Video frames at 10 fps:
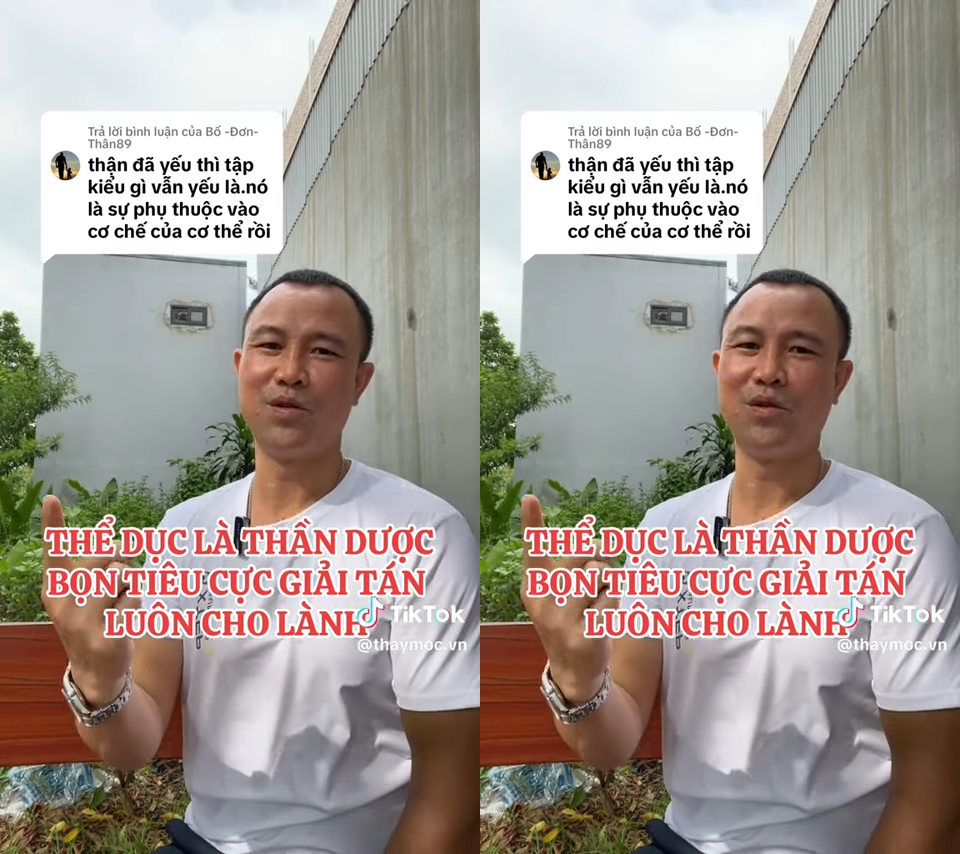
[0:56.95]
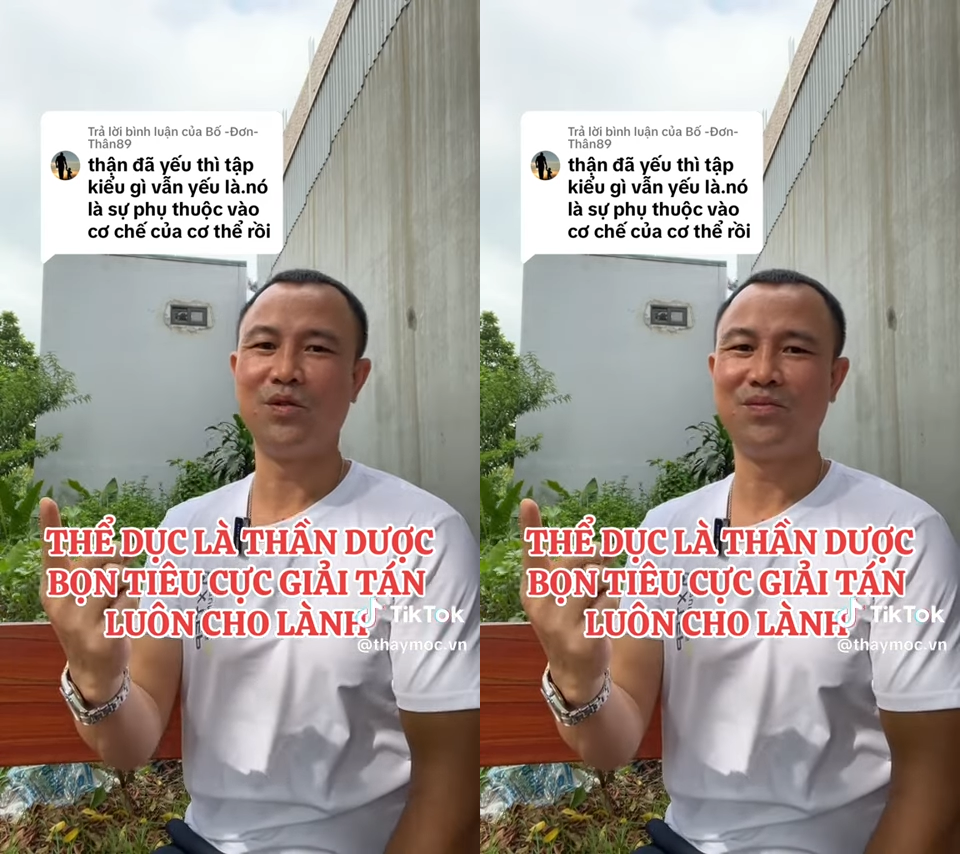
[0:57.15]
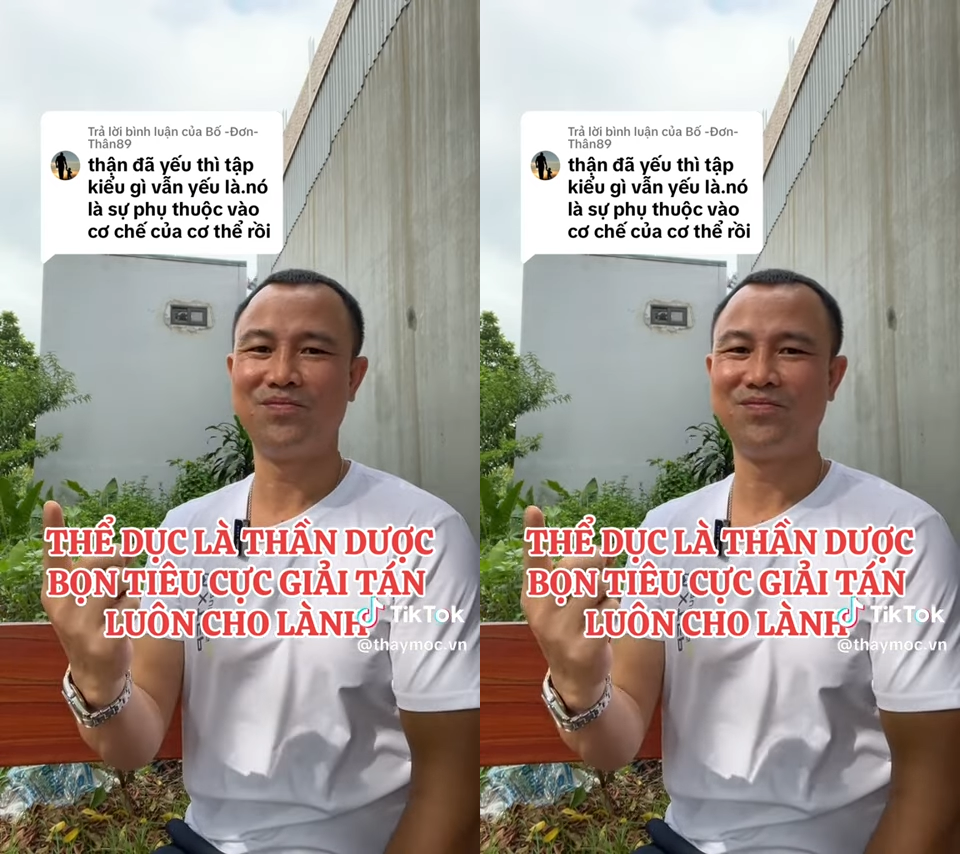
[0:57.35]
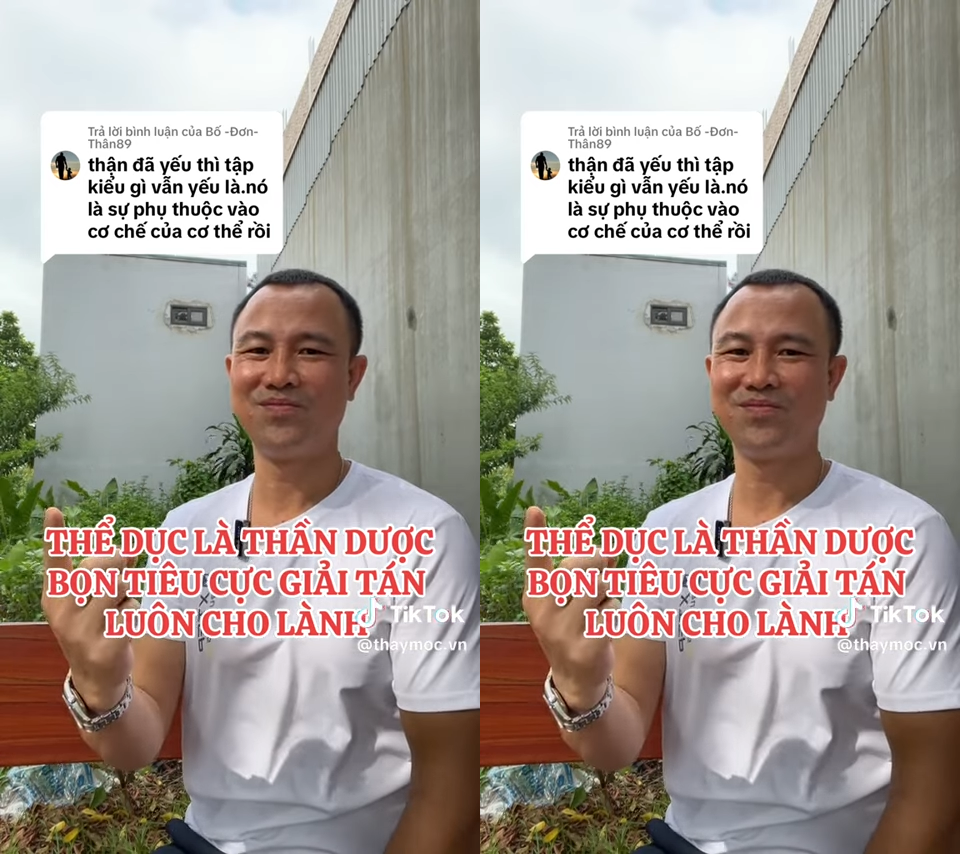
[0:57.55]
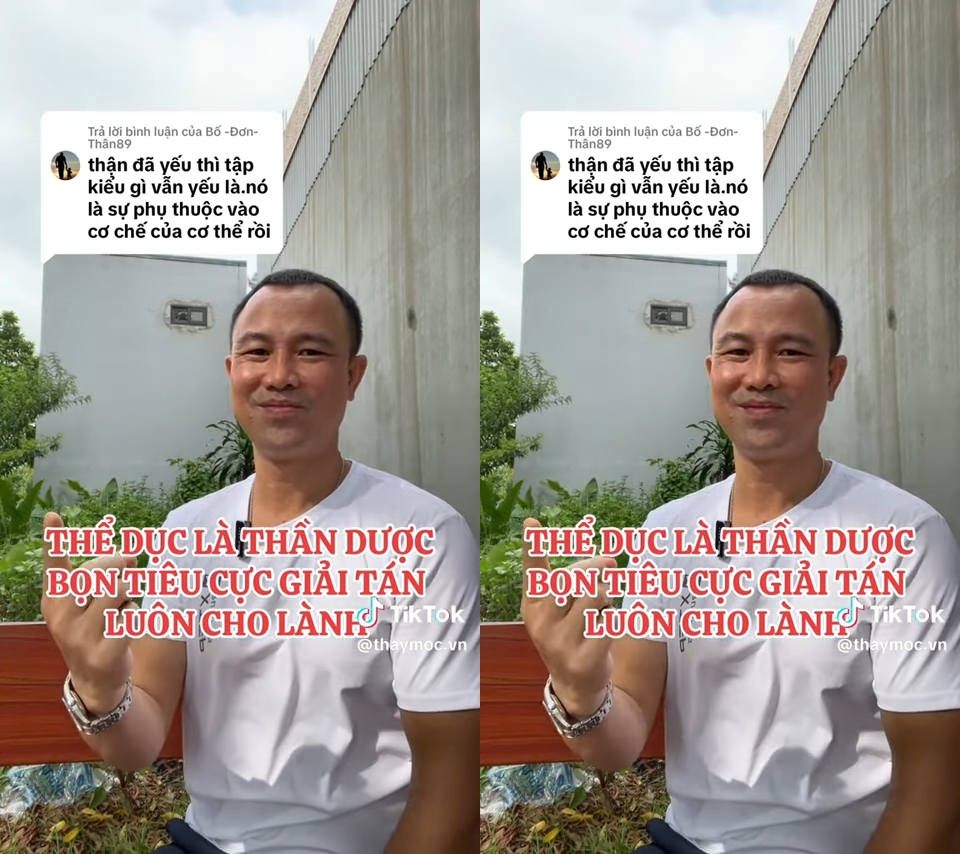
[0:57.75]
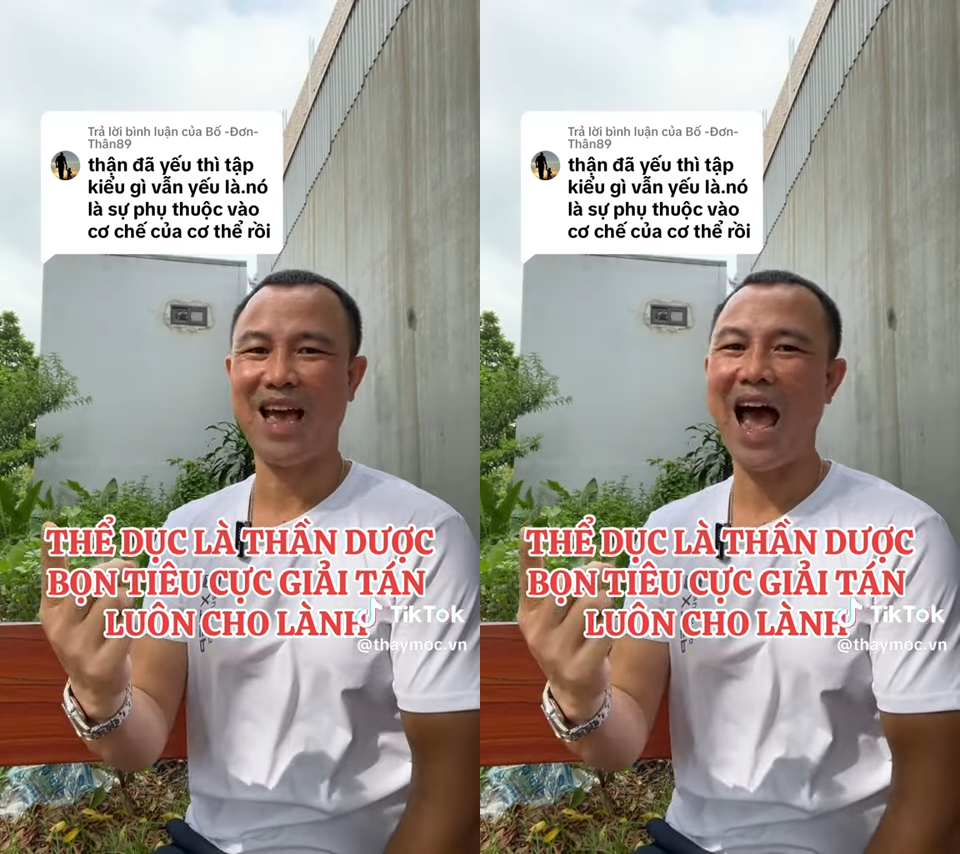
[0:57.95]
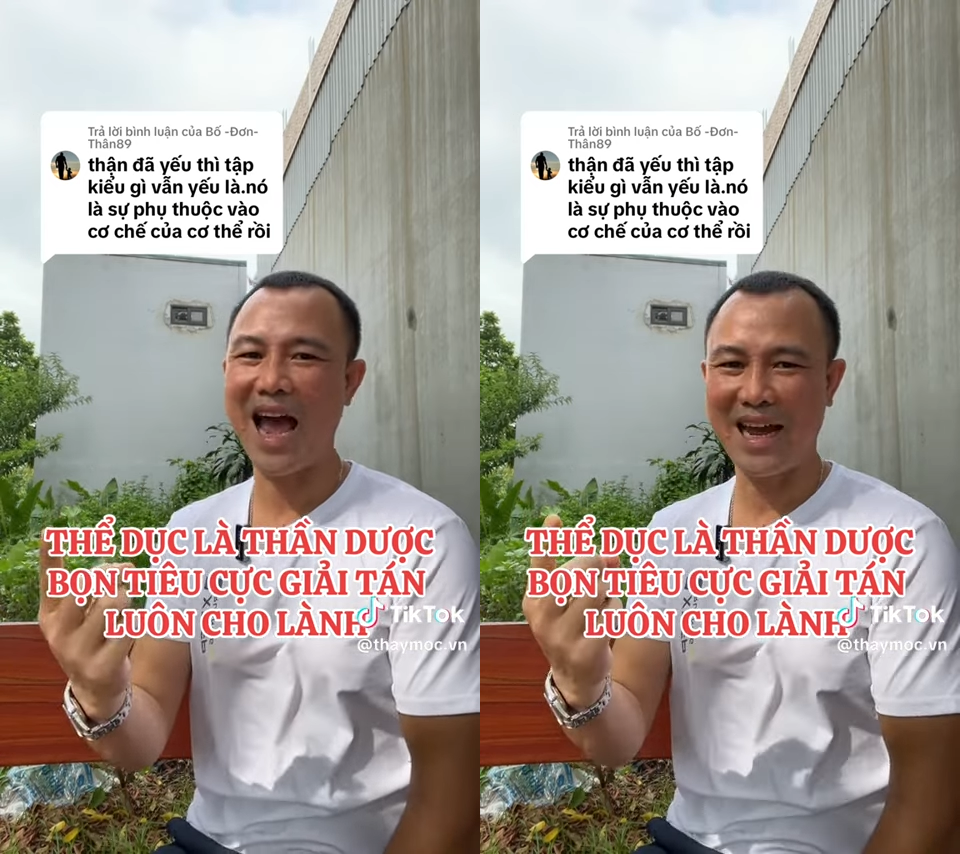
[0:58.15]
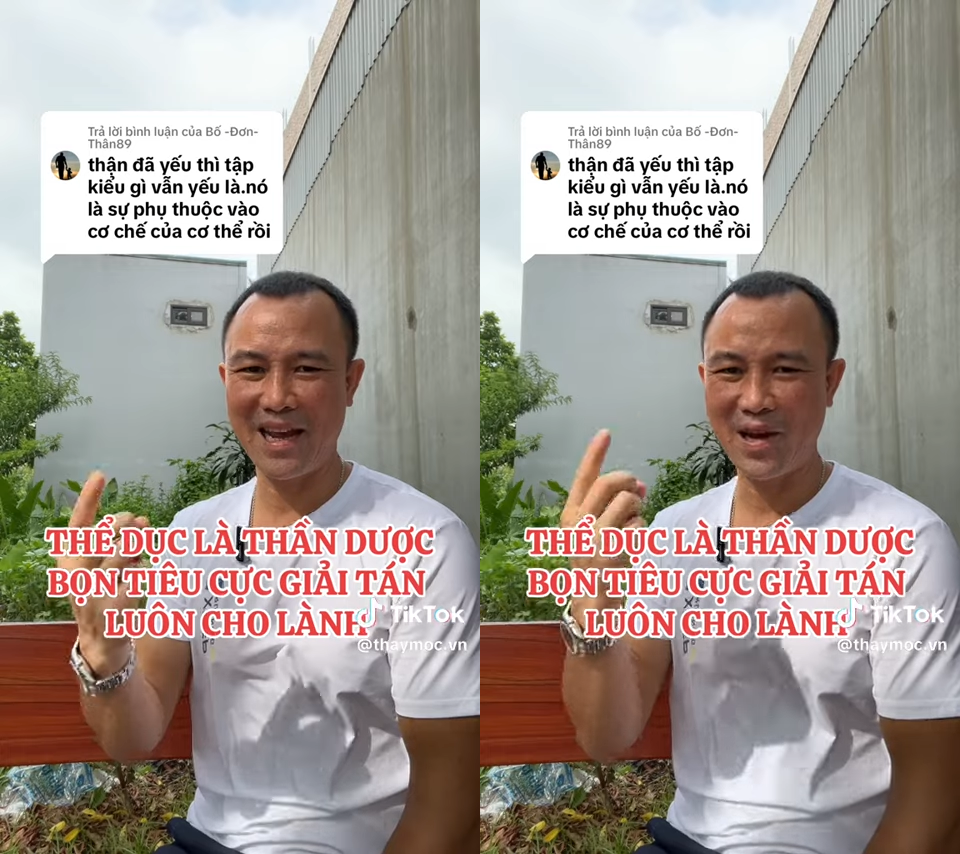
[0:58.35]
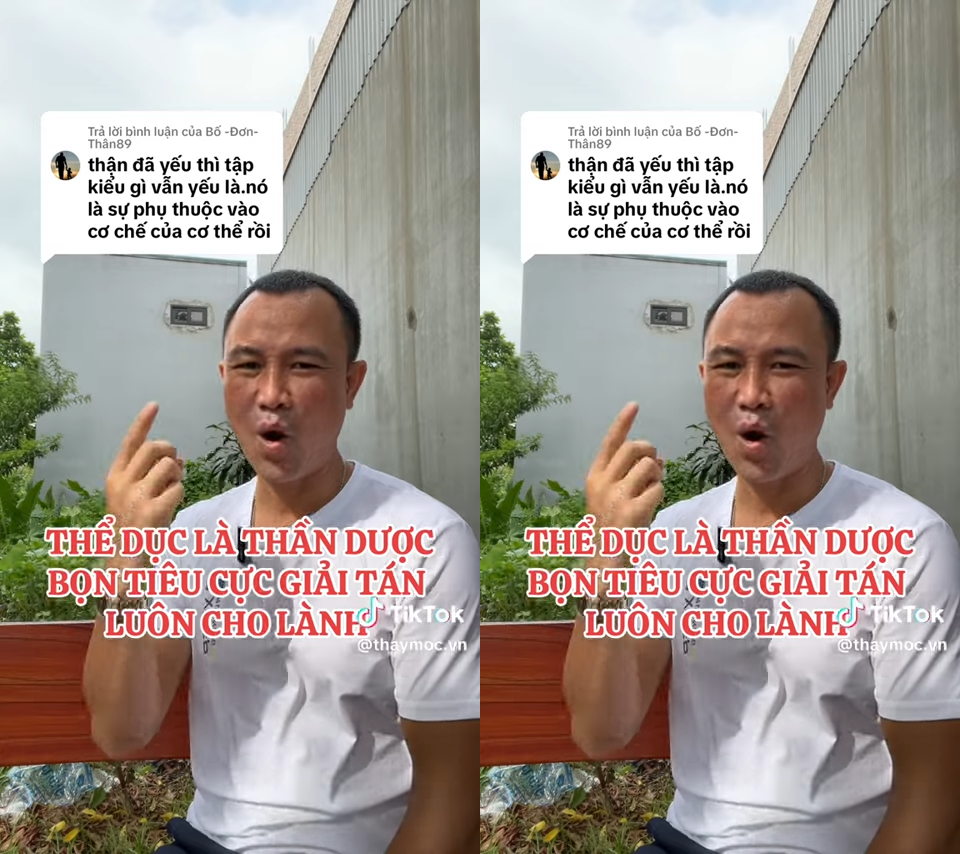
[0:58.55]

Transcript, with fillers: độ hai